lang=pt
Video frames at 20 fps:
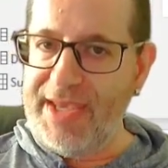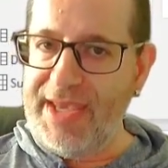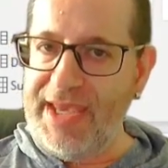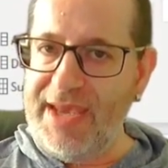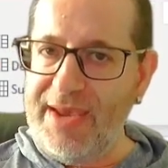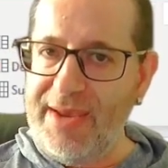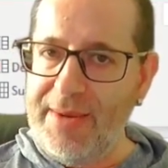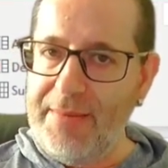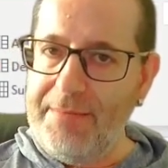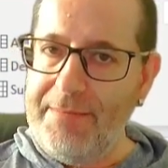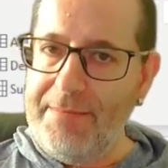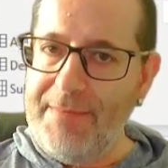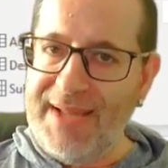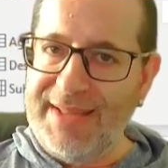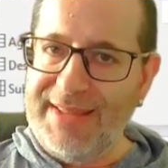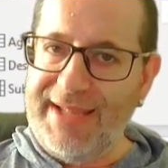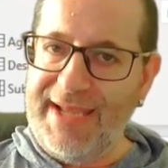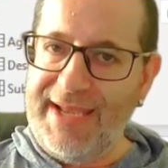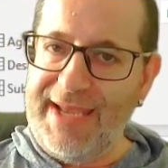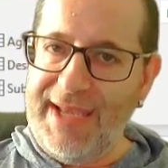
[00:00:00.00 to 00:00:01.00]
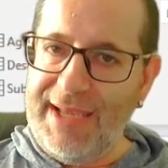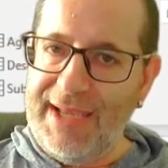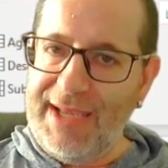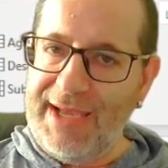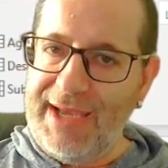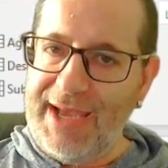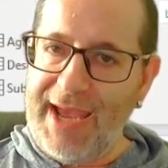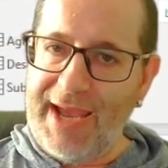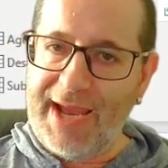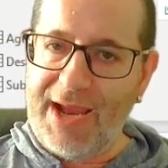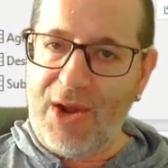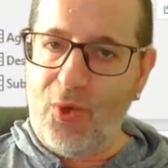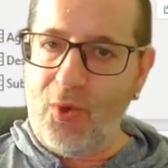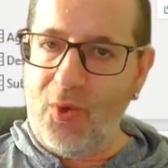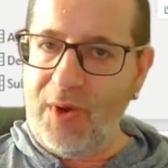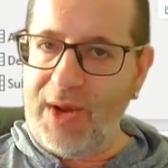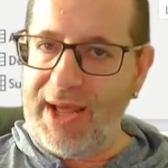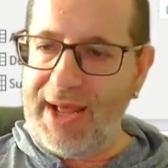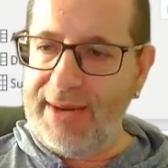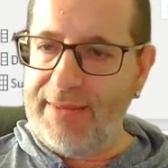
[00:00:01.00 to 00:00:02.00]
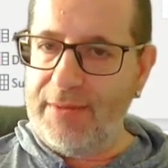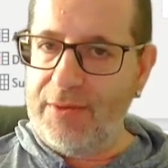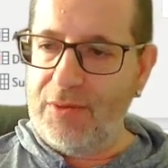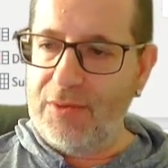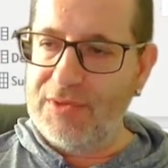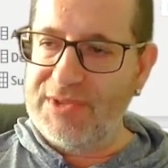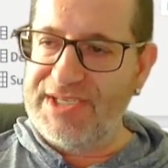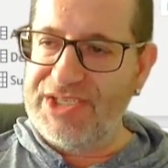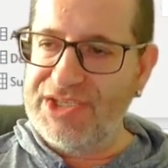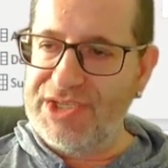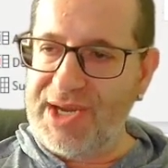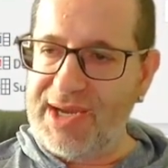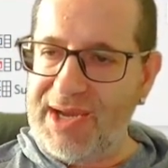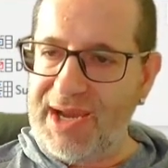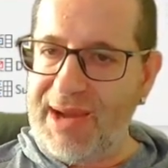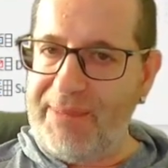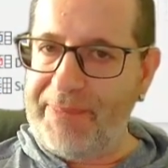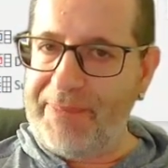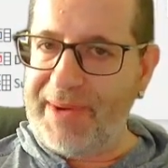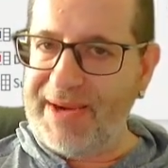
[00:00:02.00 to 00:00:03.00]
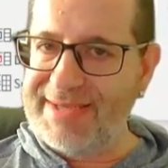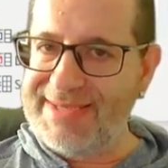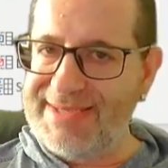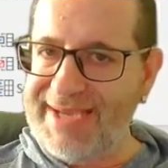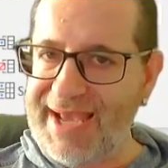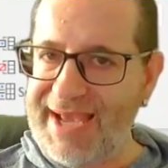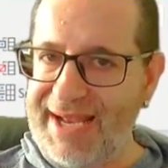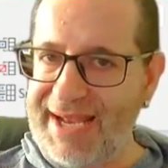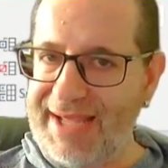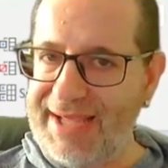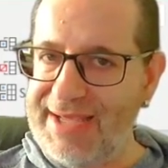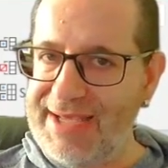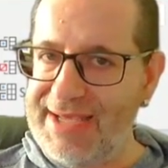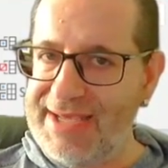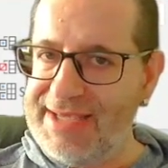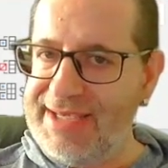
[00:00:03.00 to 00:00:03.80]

E mandei recalcular, ou seja, a parcela